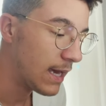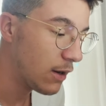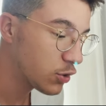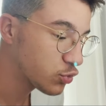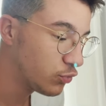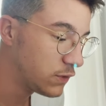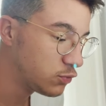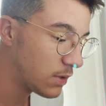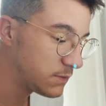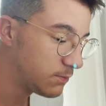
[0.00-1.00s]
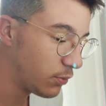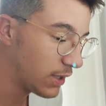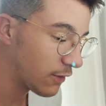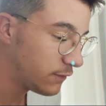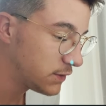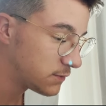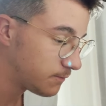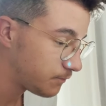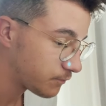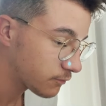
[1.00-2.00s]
Et lorsqu'on dézoome un petit peu le graphique,